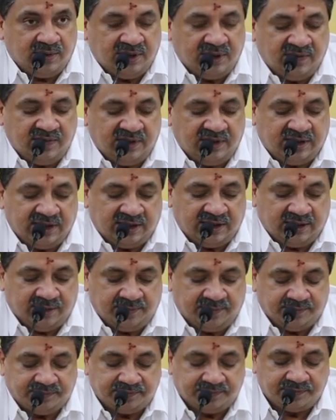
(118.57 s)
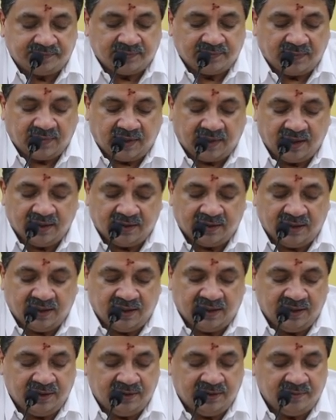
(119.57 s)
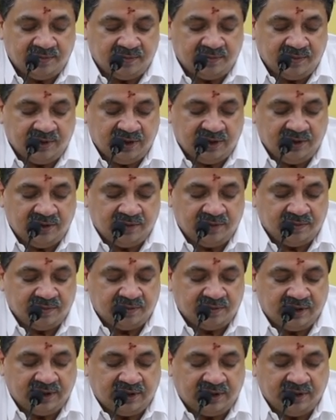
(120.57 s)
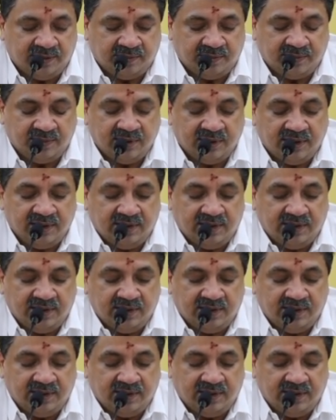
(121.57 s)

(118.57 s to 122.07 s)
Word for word: உதவி திட்டம் தாலியும் நிதியும் திட்டம்